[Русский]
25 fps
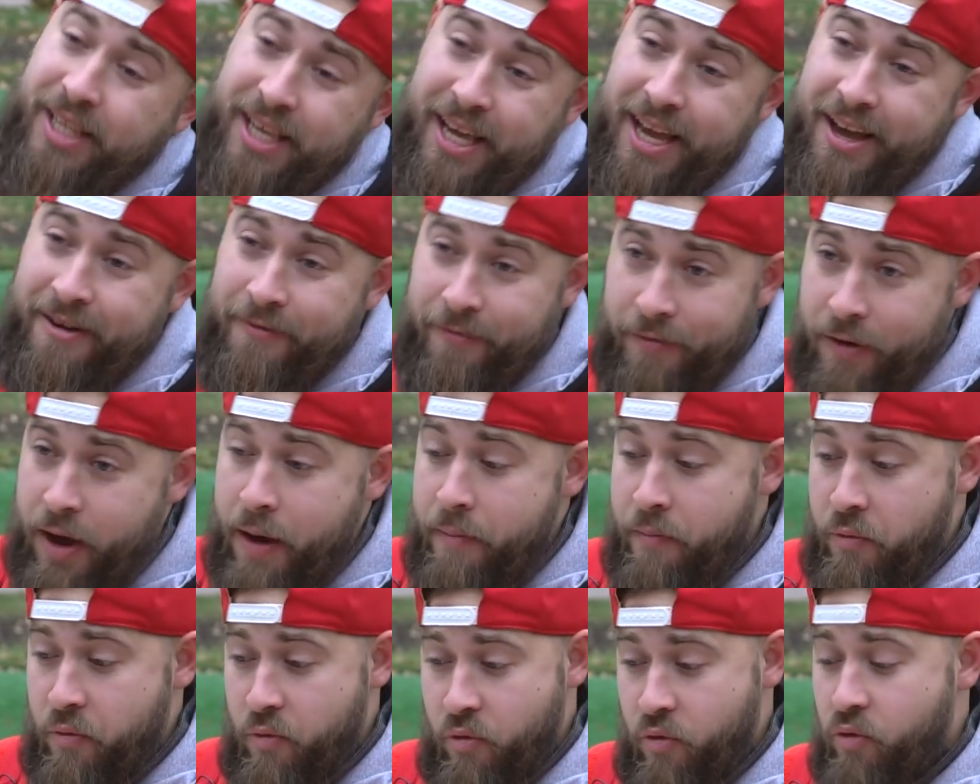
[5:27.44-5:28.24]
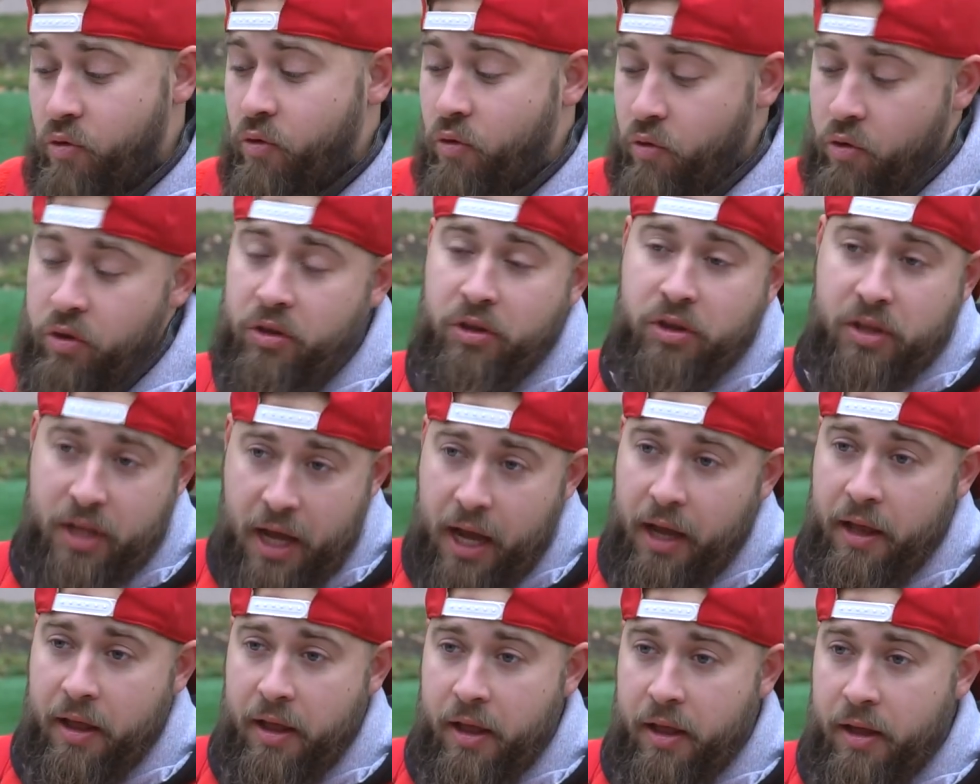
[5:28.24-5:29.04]
где вам
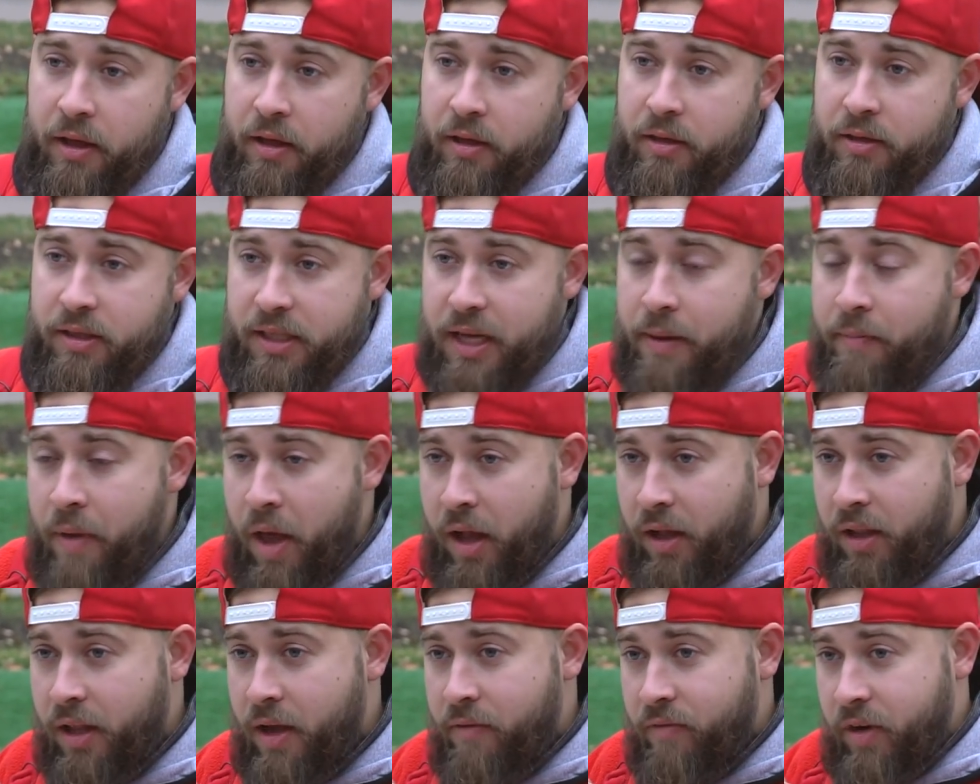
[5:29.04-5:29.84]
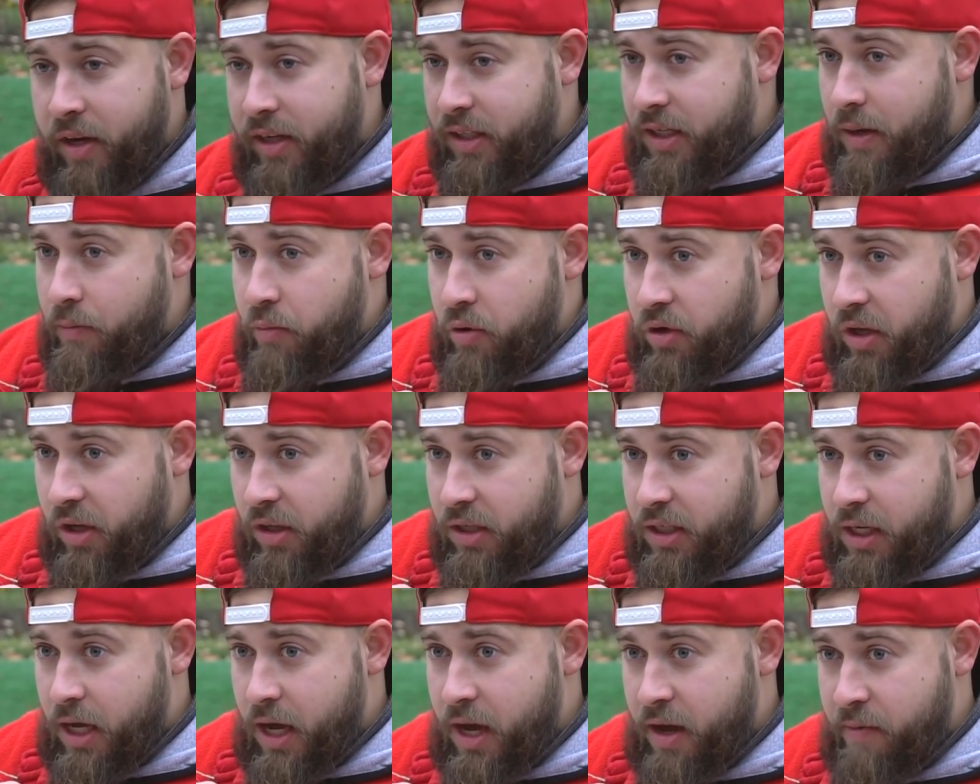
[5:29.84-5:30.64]
угодно. Самое главное
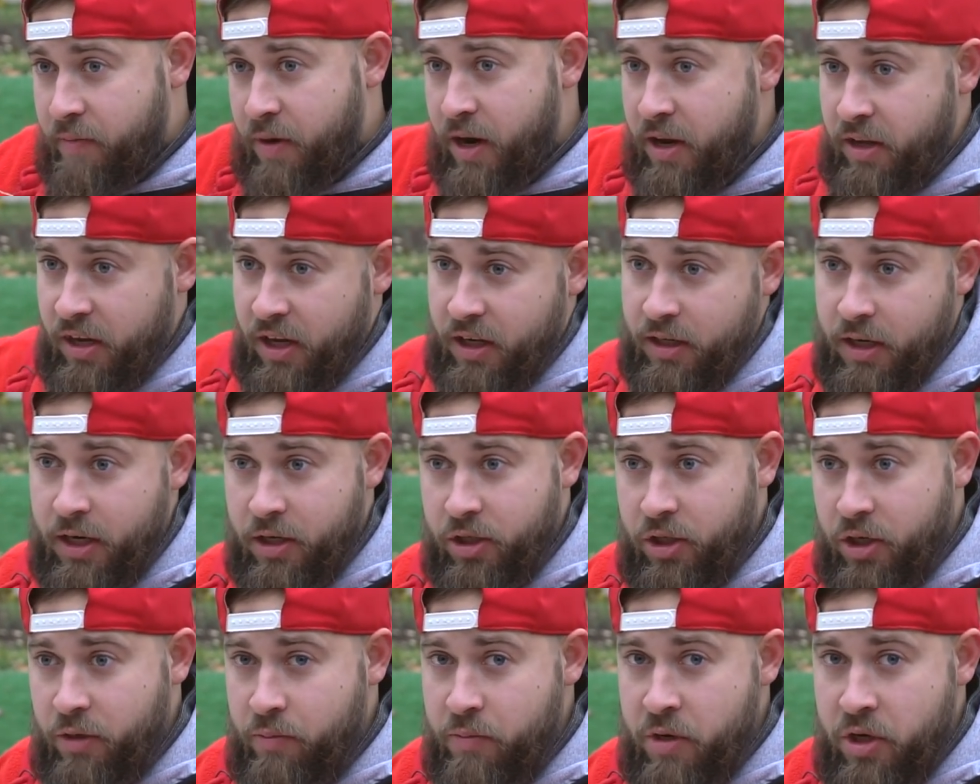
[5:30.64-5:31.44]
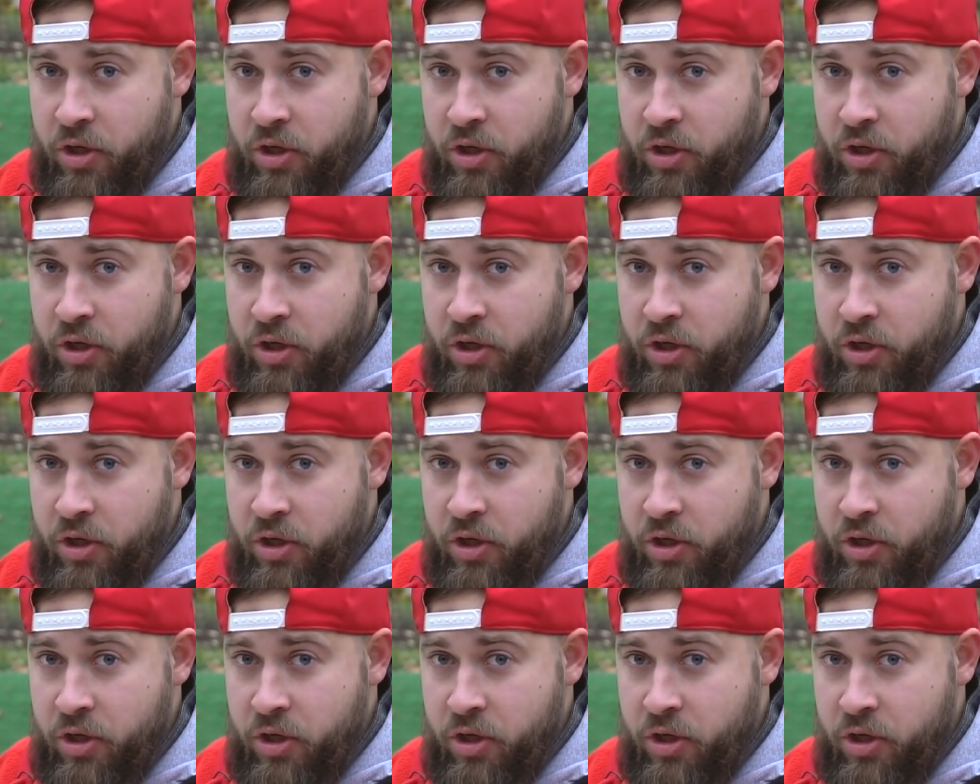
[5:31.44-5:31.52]
заботиться о братьях наших